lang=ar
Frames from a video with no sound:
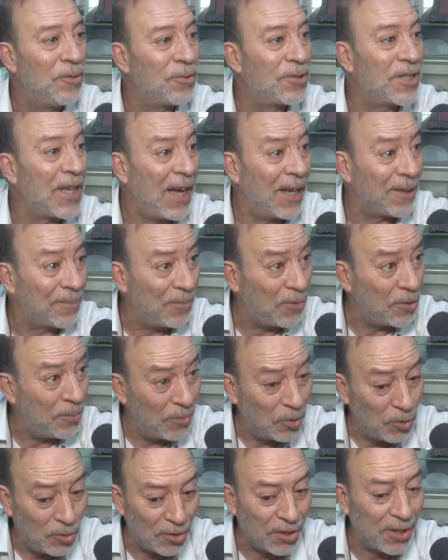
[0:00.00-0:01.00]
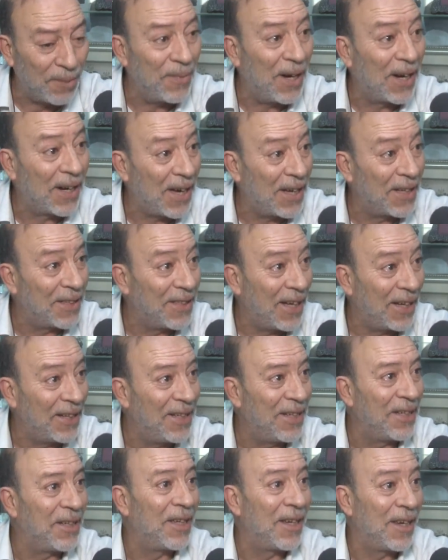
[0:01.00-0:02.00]
وساعات من كثر ما نقيد
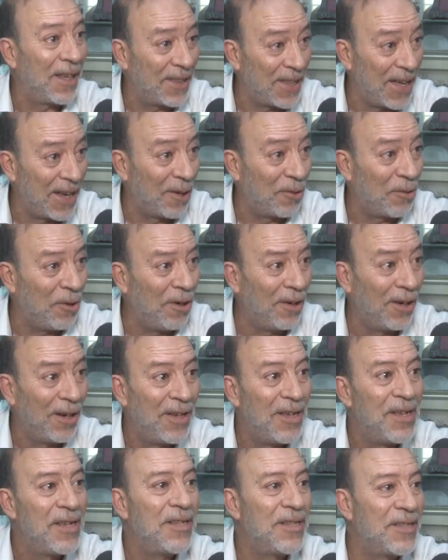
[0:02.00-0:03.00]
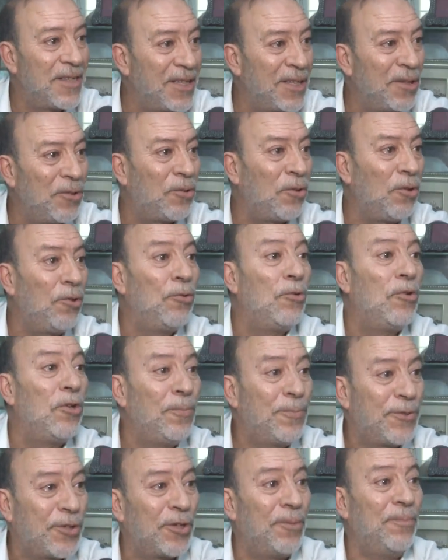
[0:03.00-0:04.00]
عليه هذا الكل نزيد نقول له
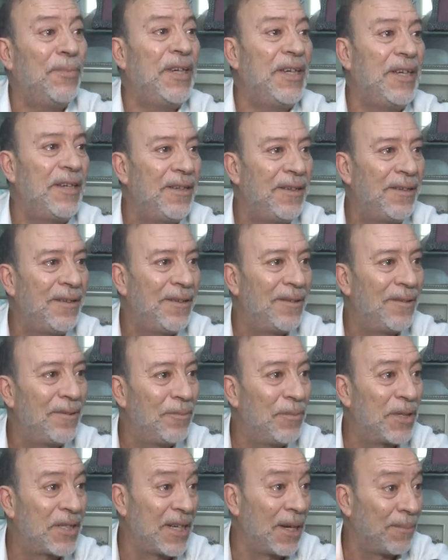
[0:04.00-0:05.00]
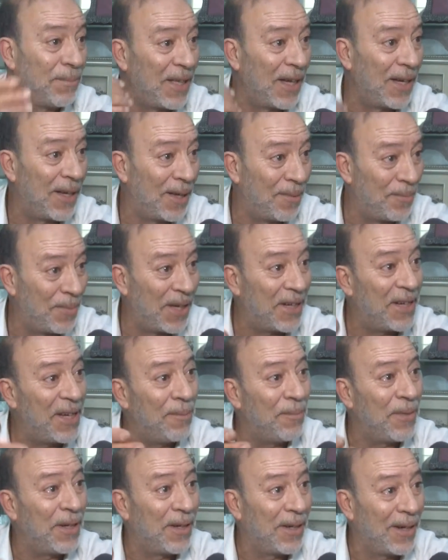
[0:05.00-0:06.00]
ابصم لي باش نبدا
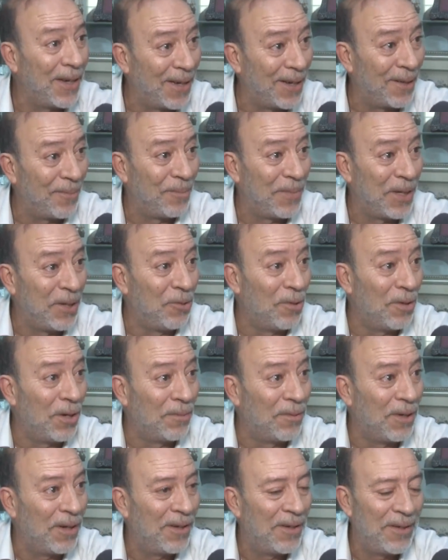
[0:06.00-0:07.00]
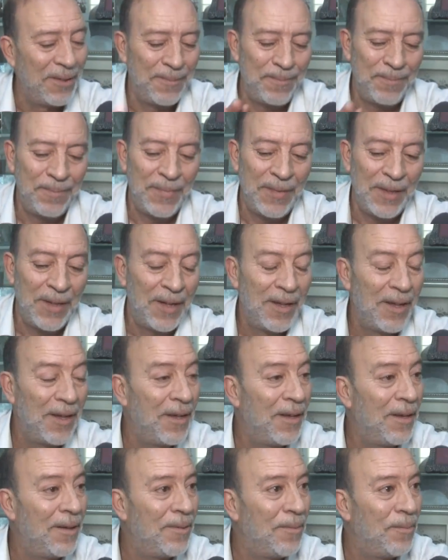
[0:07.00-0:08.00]
بريء من منه هو
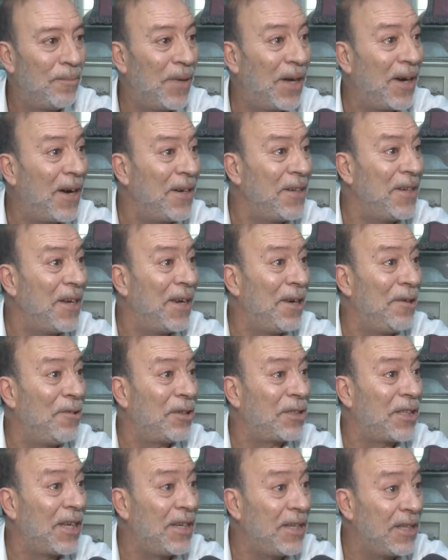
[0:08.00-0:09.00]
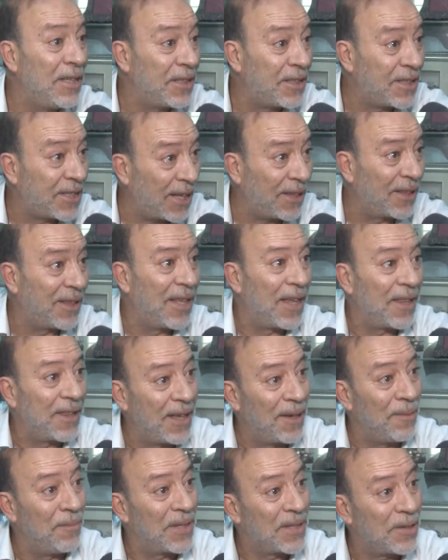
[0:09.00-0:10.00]
ما راني الا وقت اللي يتشد
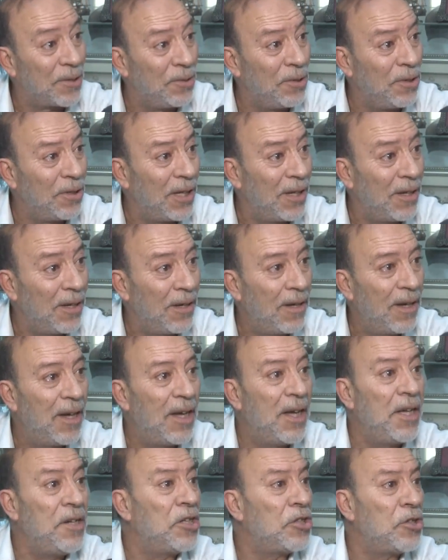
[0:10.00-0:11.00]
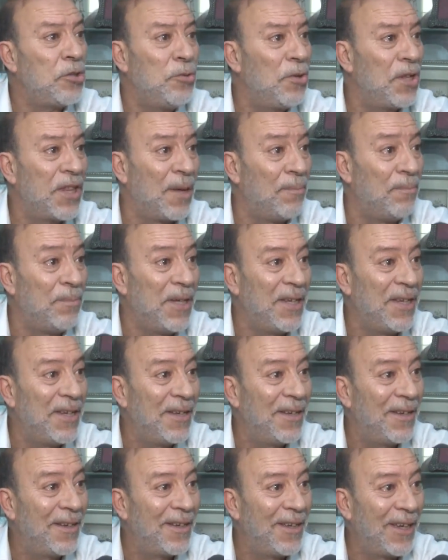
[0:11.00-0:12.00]
هذا مسروق انا شنو ذنبي
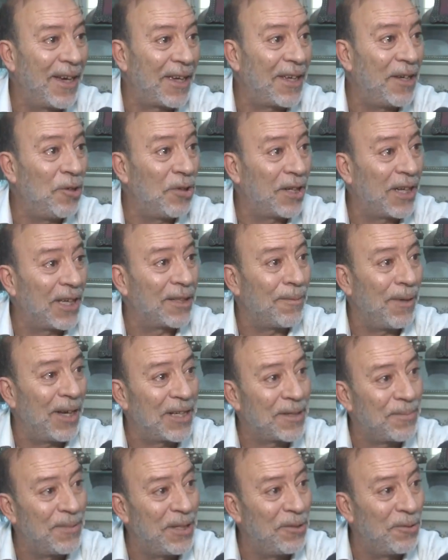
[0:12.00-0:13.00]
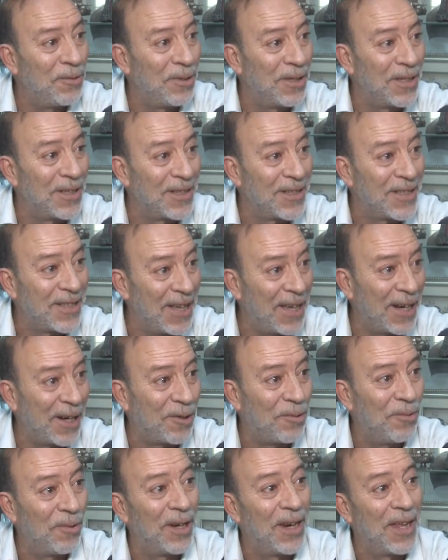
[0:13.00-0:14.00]
يا اخي هو كاتب على جبينه
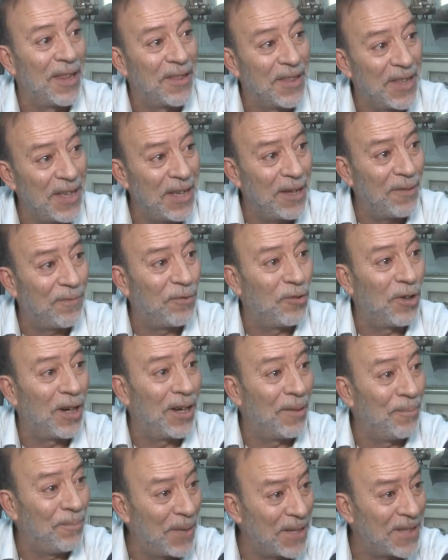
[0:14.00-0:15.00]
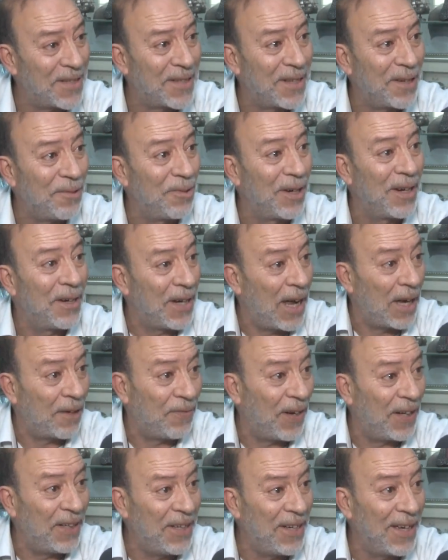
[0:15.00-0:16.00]
سارق ولا نظيف ولا مسلخ ولا
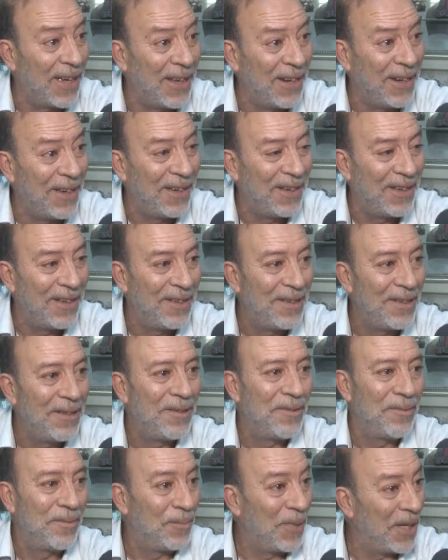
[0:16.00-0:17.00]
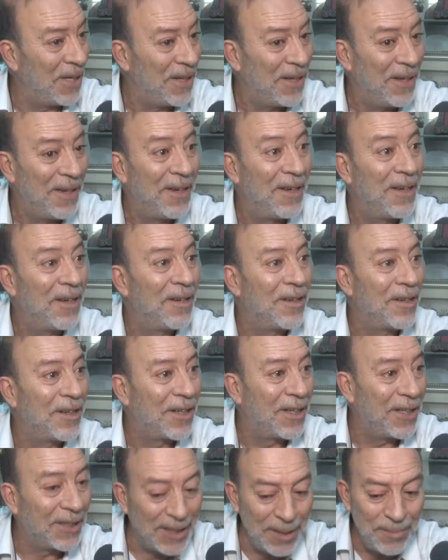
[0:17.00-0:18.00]
نعرف عليه انا
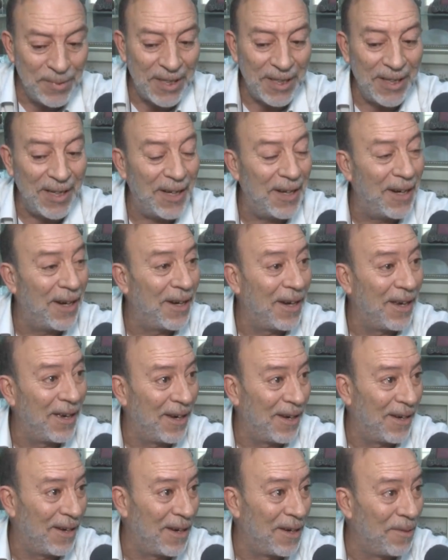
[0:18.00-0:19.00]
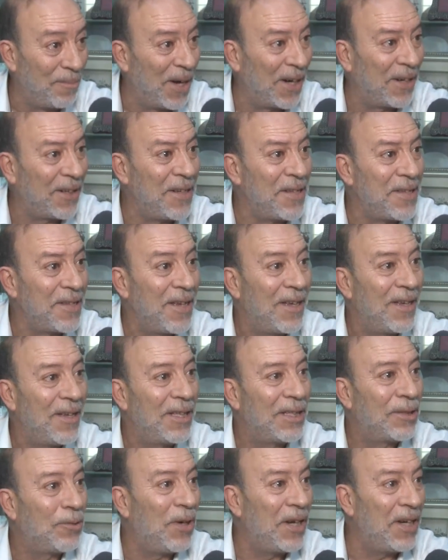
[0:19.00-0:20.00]
كي تمشي للمركز
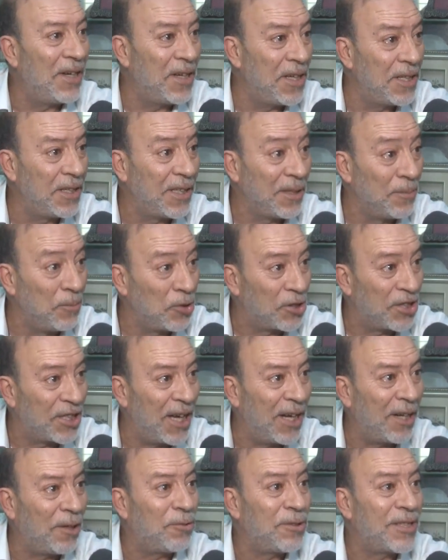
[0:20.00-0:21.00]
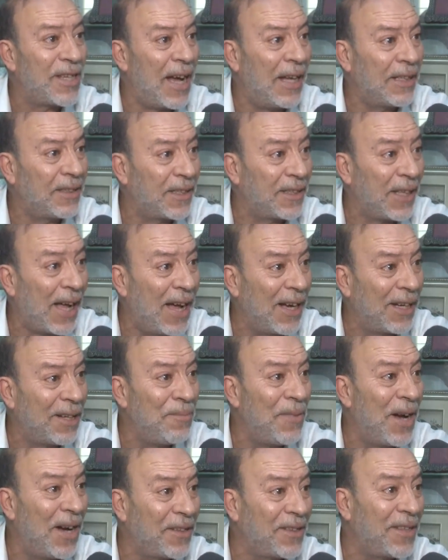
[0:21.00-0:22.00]
تولي انت مشارك وساعات
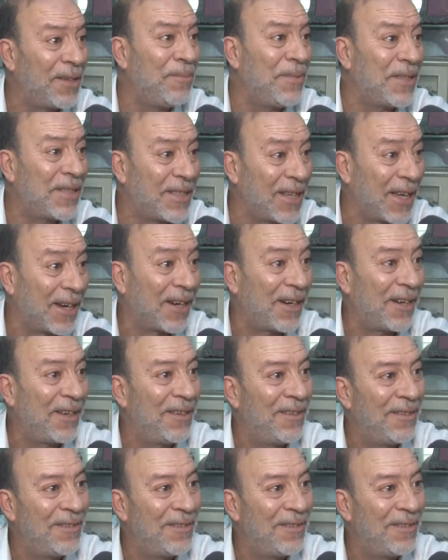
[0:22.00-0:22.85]
تتحاكم اكثر من السارق